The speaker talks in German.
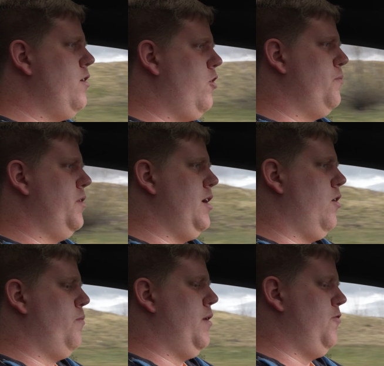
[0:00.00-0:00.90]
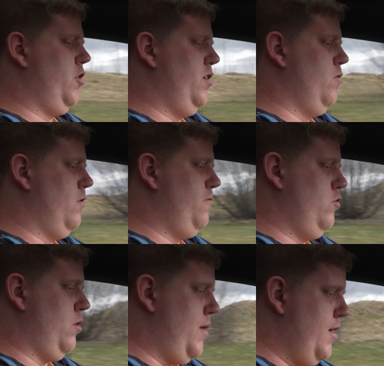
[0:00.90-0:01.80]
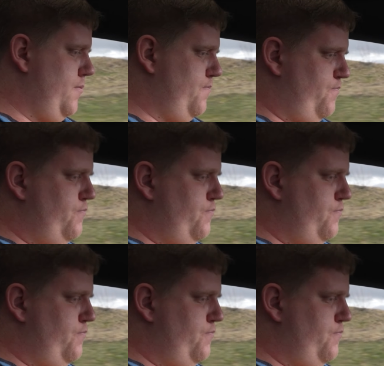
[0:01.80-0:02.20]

dann können wir hier auch mal wirklich 0 auf 100 machen.